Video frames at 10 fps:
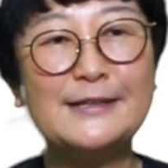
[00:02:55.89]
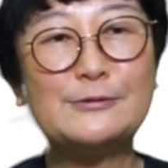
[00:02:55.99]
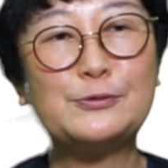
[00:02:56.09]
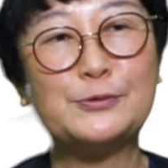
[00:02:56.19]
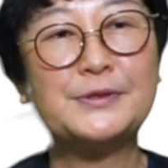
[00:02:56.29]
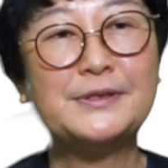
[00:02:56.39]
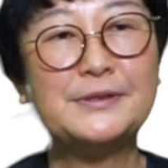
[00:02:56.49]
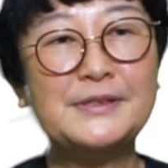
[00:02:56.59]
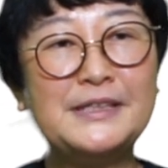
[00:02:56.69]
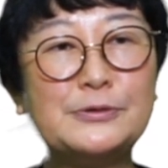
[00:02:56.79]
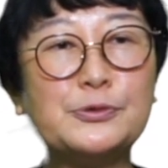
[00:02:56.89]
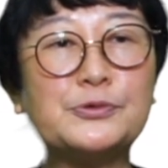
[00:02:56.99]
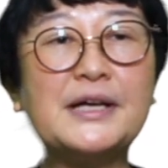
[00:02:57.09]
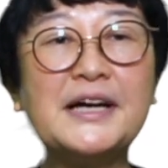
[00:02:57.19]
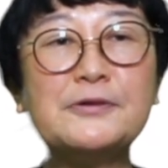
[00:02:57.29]
えっと、木
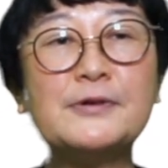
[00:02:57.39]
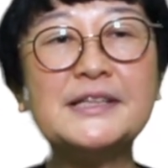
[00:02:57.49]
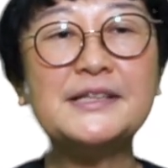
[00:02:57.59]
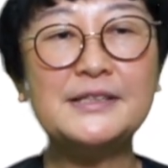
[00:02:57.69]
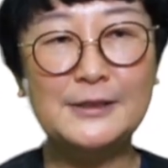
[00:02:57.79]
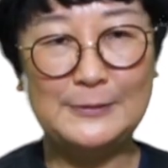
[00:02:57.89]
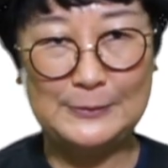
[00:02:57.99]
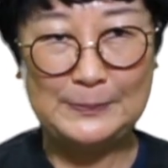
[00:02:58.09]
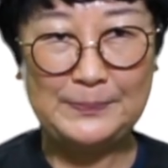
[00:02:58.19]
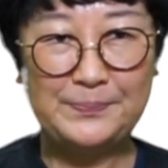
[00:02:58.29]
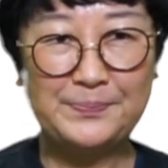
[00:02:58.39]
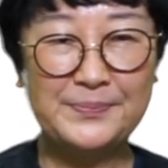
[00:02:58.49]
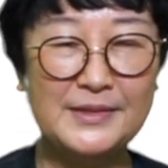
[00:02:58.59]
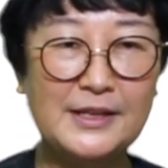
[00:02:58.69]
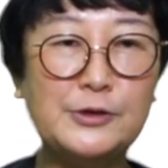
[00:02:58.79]
と対話でき
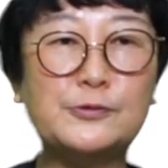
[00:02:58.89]
るって